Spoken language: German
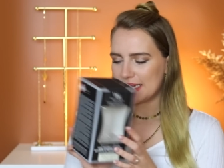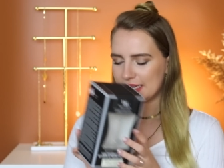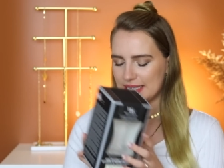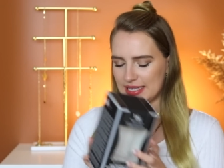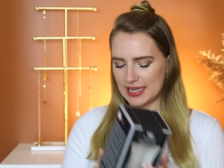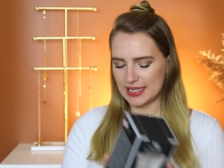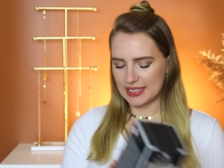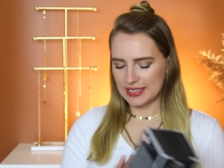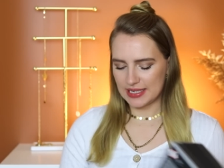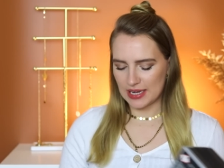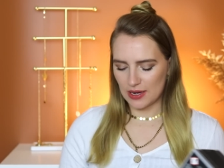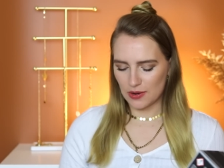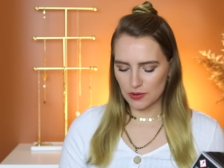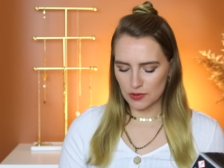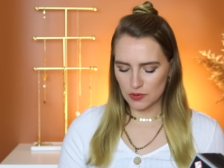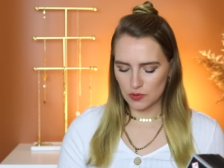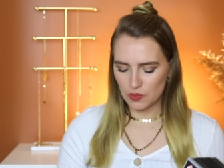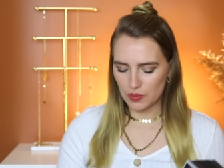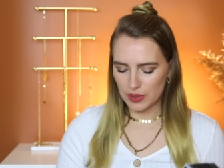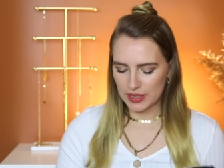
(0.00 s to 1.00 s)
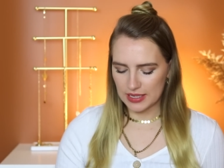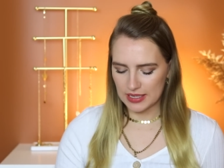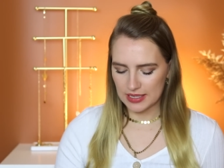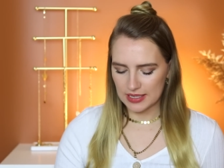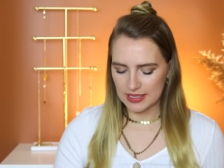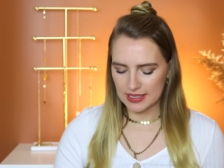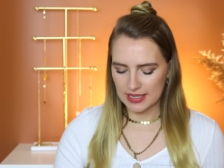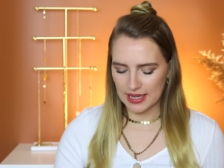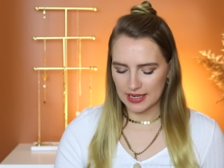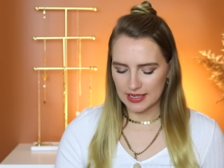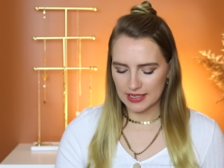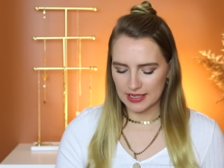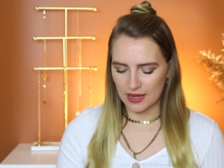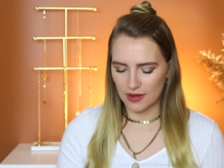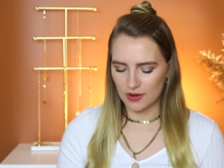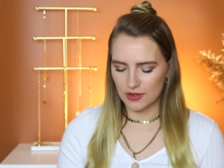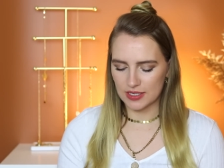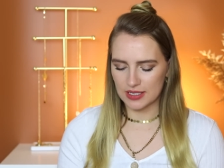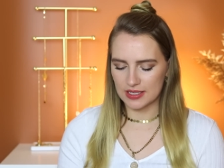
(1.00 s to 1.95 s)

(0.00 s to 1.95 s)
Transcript: Der sieht auch super interessant aus.